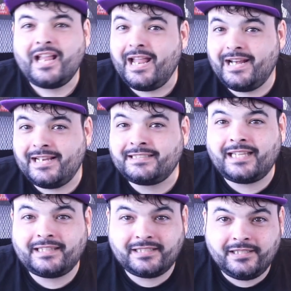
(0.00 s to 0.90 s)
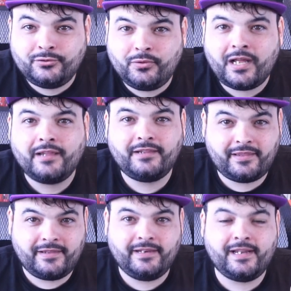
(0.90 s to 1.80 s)
En esta tesitura
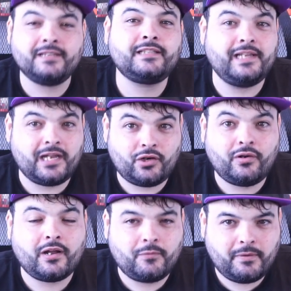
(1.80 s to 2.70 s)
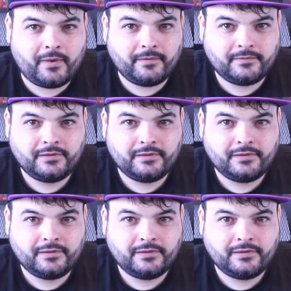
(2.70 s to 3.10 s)
decidirían sellarlo en la cueva.